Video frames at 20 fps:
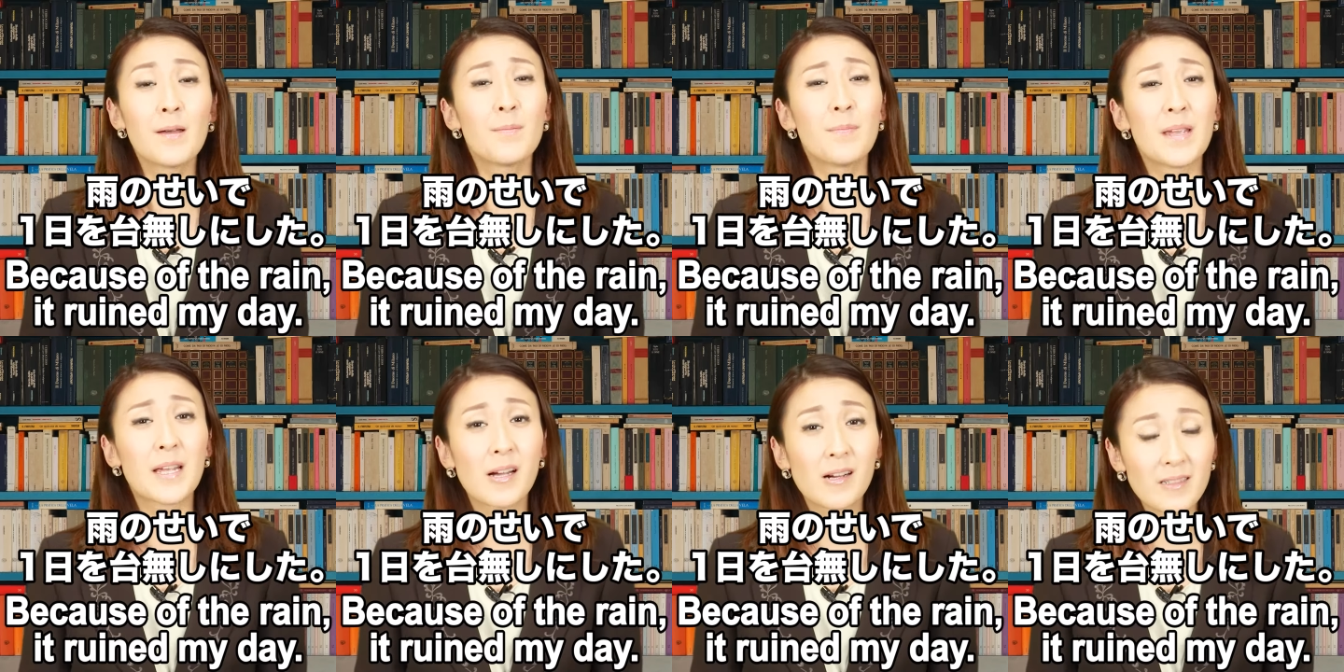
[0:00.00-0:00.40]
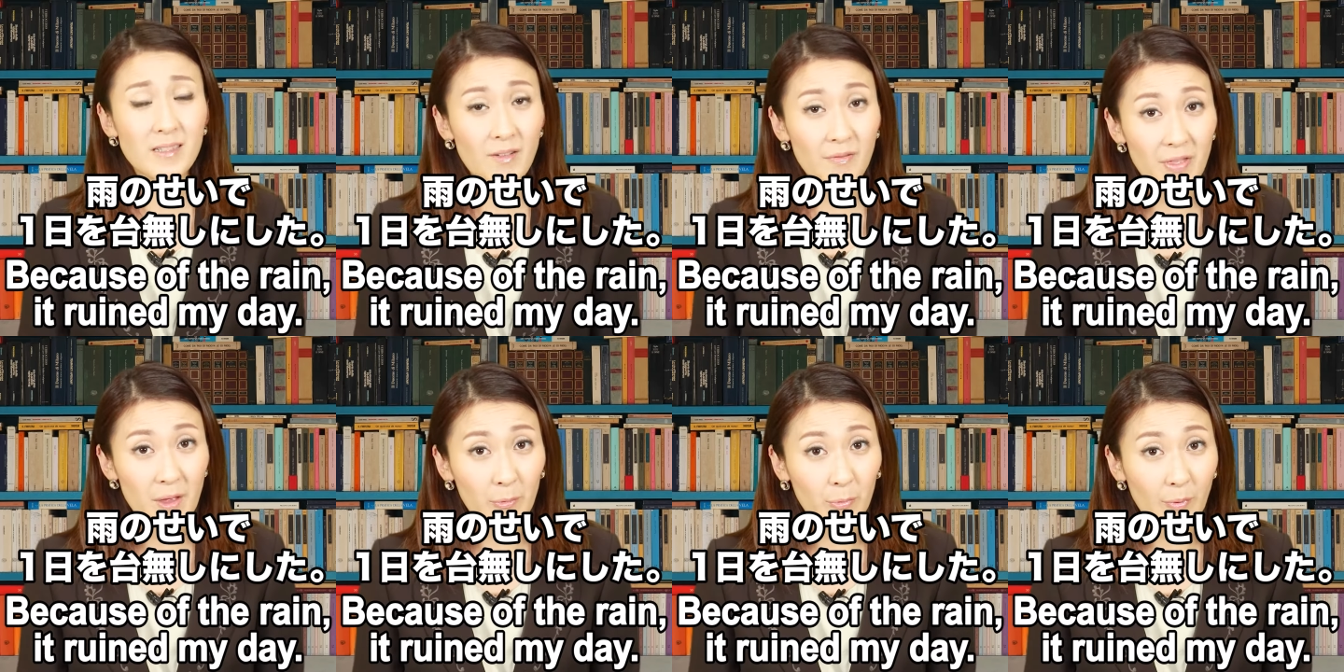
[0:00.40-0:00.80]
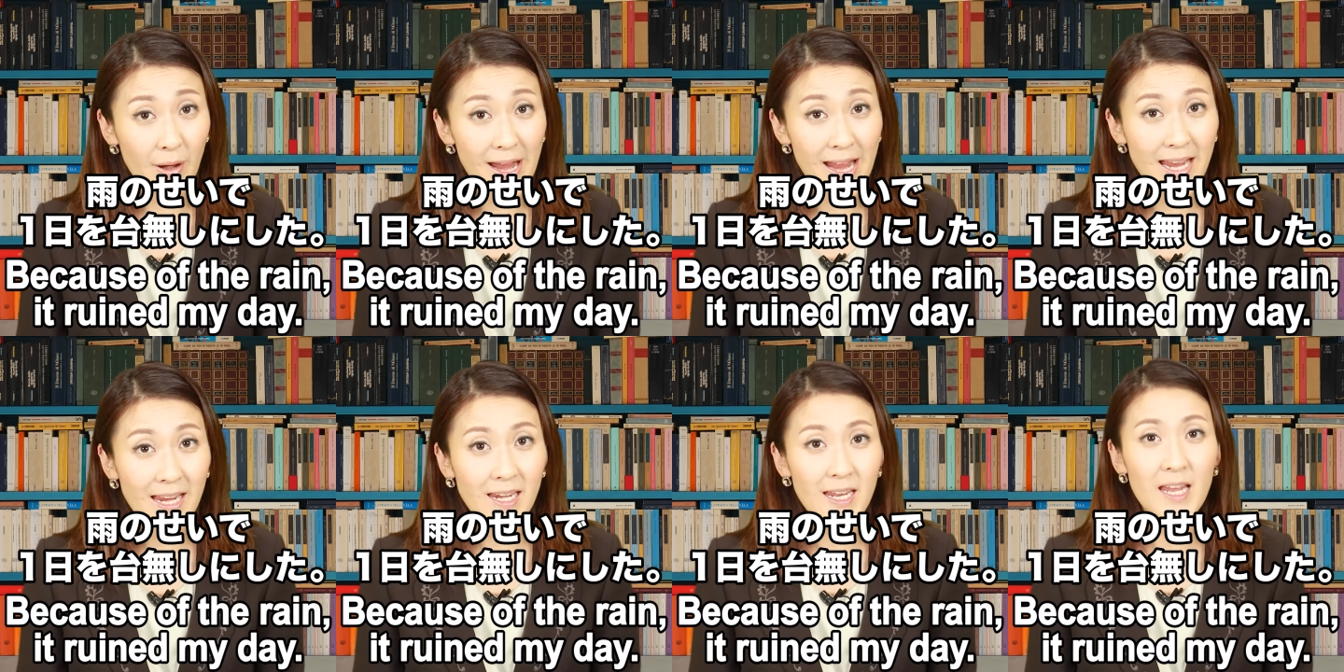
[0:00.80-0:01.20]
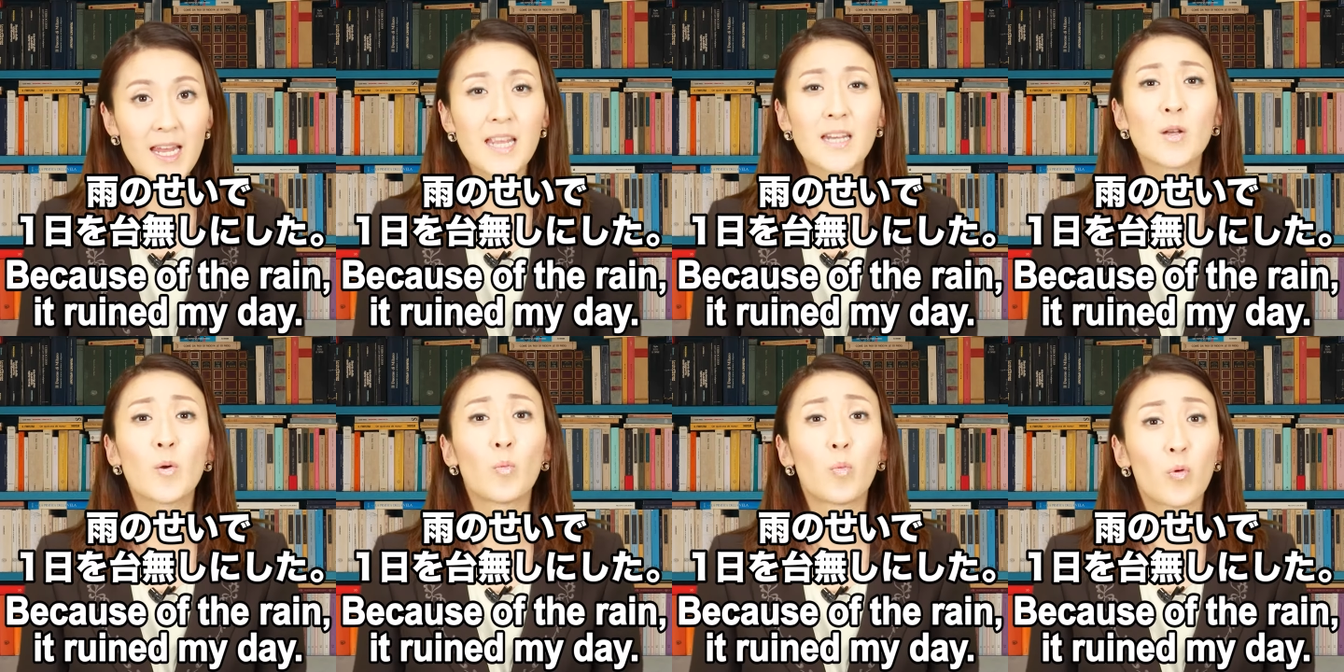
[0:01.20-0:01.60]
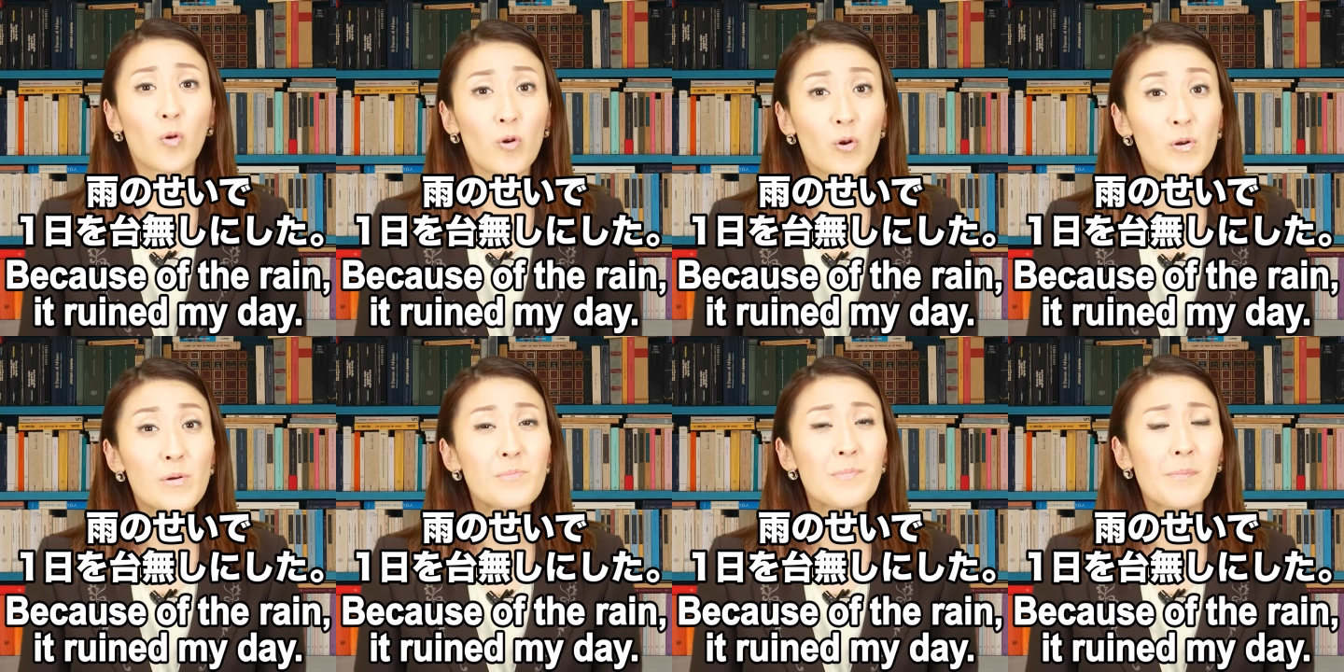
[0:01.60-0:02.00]
because of the rain it
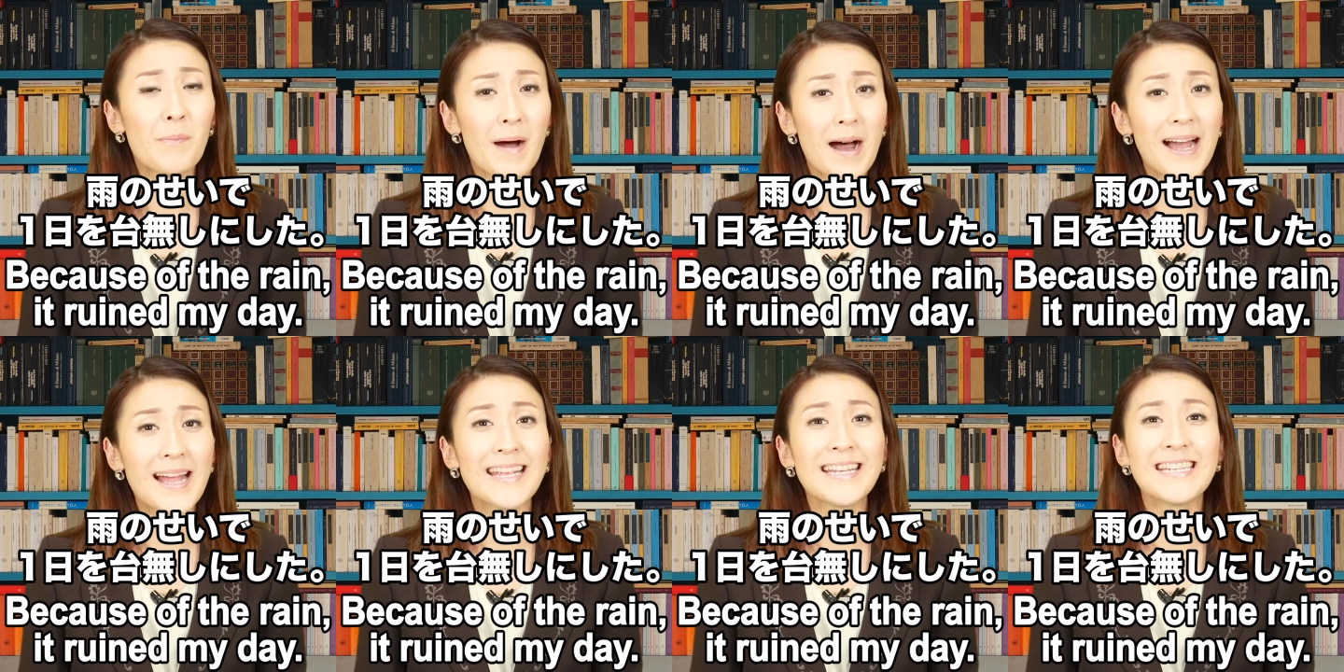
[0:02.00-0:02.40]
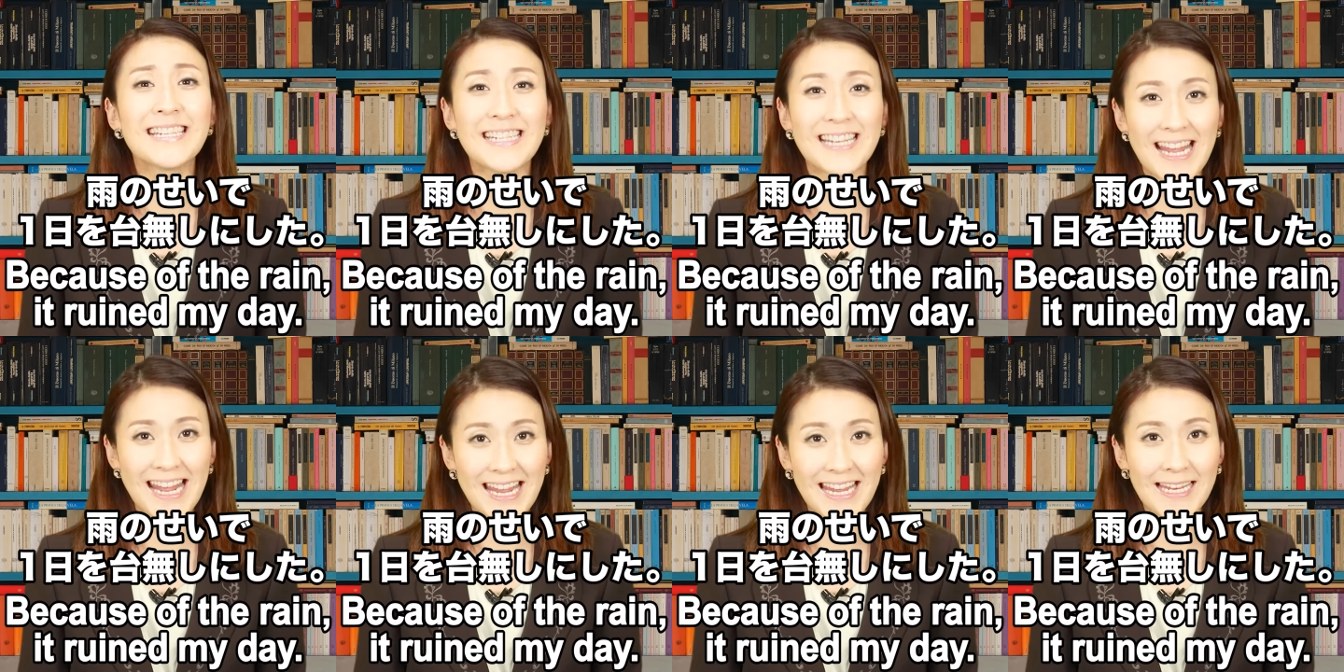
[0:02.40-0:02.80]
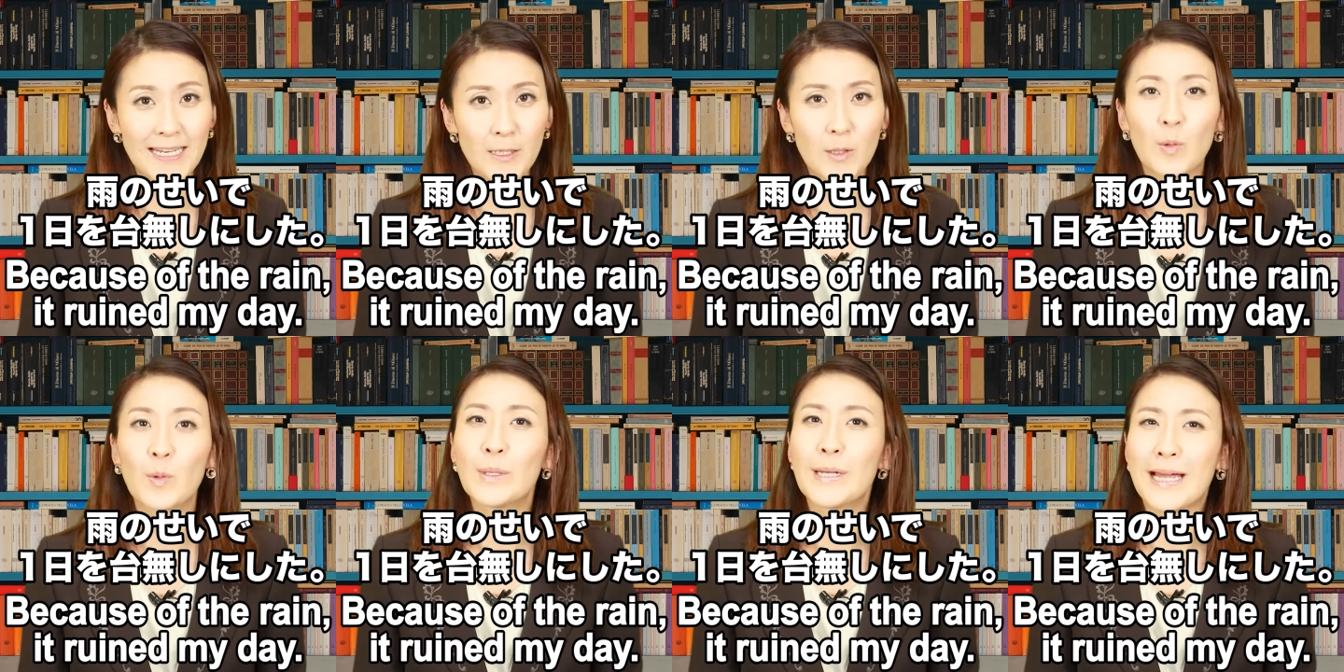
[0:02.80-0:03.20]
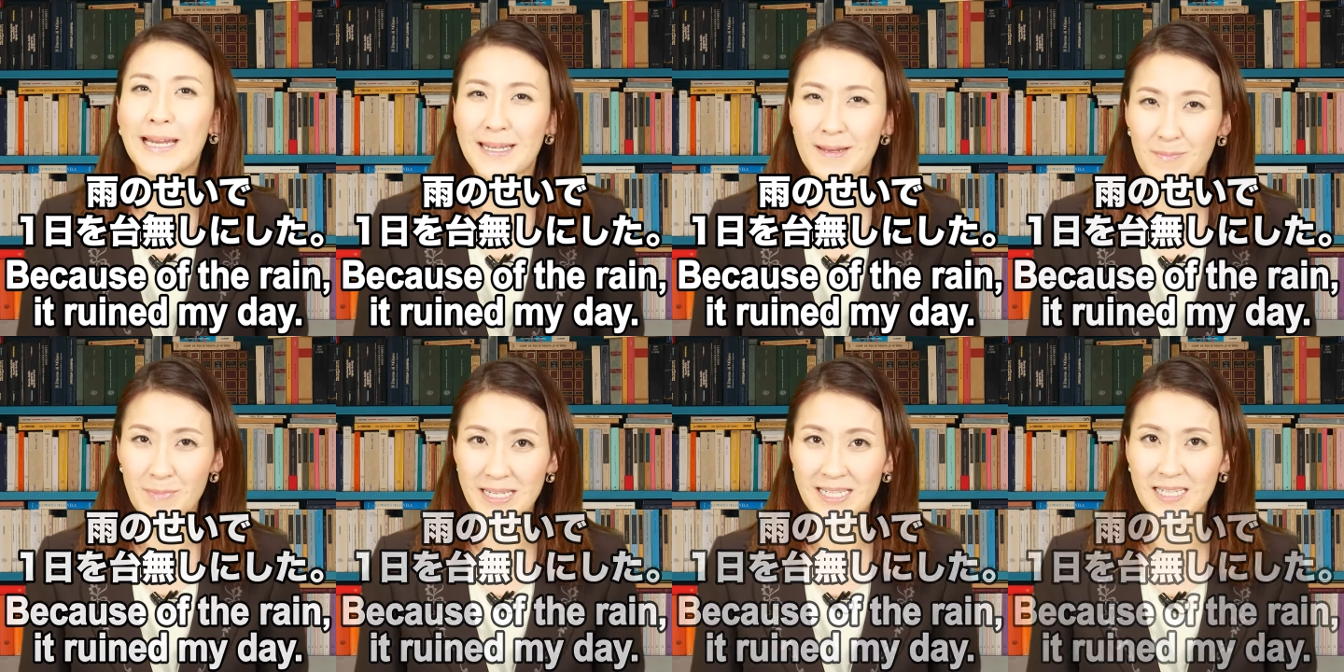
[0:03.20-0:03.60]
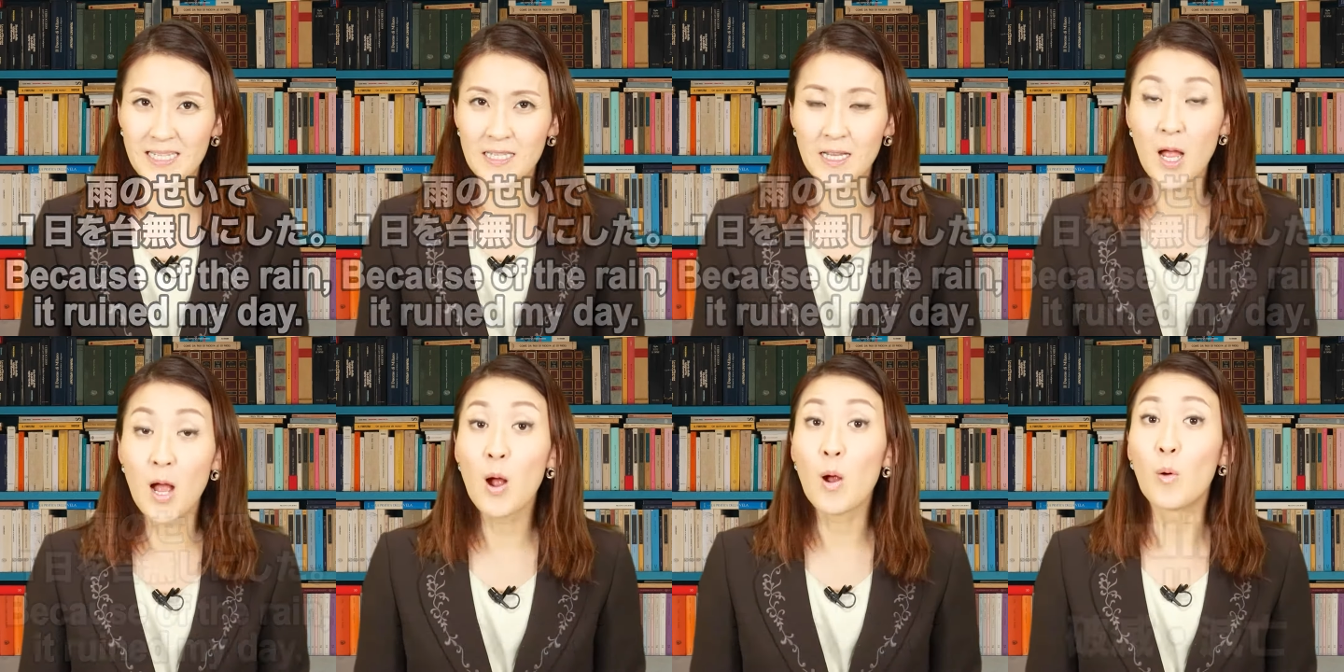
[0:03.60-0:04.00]
ruined my day となります。